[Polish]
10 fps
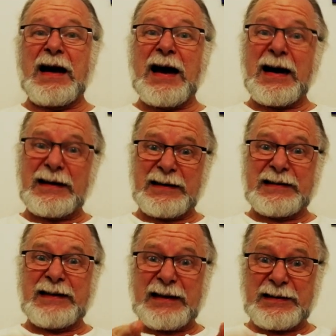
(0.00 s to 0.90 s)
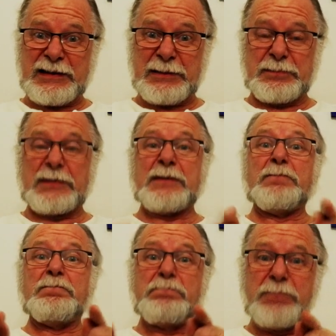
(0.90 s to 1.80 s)
Ale dla ryb
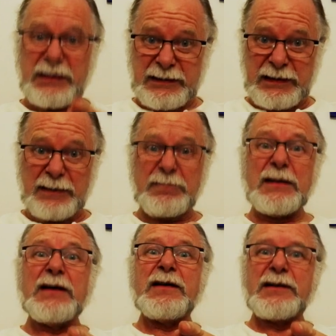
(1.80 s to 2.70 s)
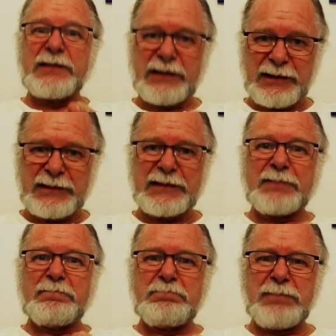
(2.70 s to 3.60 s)
bykiem jest
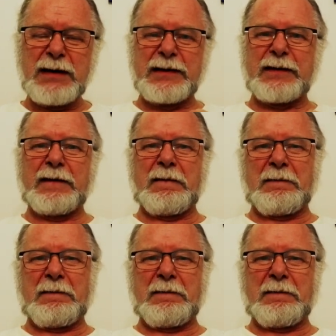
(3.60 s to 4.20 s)
baran.